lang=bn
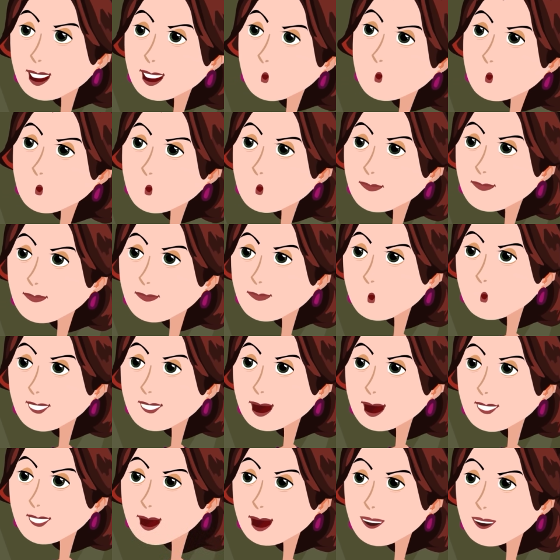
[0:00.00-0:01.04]
কি বললে
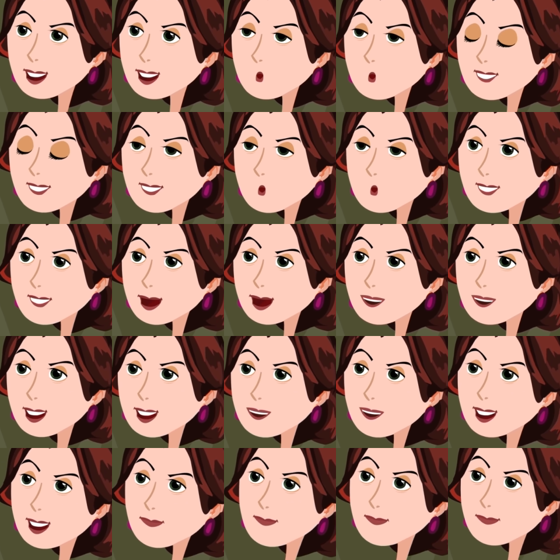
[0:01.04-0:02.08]
তুমি
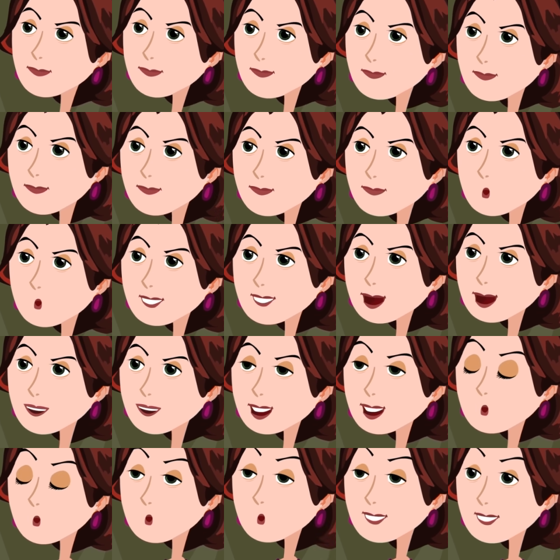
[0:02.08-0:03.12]
নোংরা মেয়ে আমার
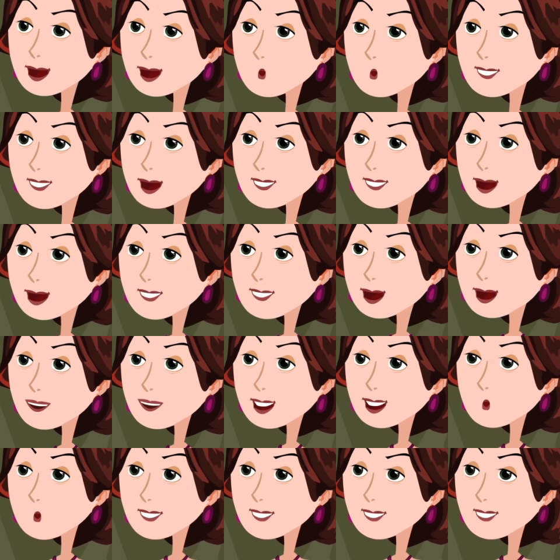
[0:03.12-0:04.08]
জামায় হাত দেবার আগে